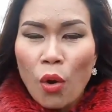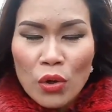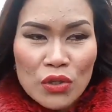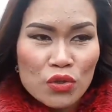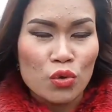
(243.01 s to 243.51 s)

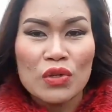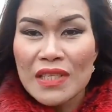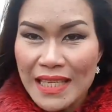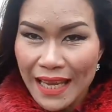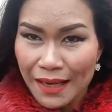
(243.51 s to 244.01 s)
คุณสูญ
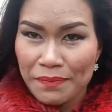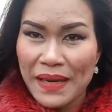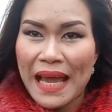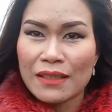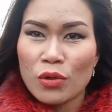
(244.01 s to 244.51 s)
เสีย
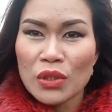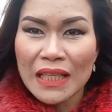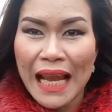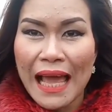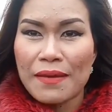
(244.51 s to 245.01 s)
อำนาจ คุณ
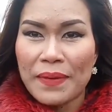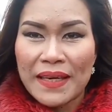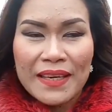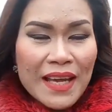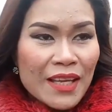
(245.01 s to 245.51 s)
กลายเป็น